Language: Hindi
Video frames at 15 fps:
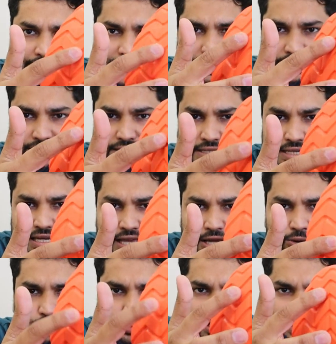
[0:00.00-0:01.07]
ये जितनी ये
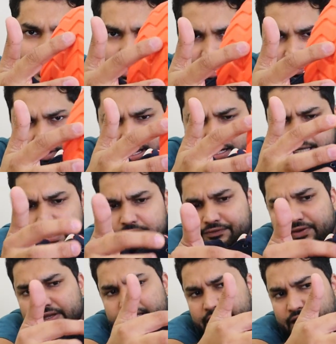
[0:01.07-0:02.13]
लेयर होती है ना ये वाली
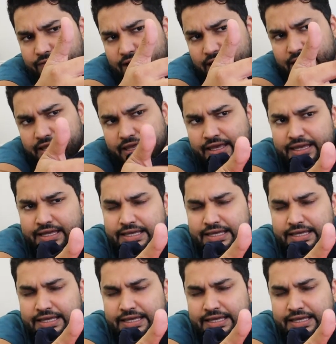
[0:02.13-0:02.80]
फिर ये वाली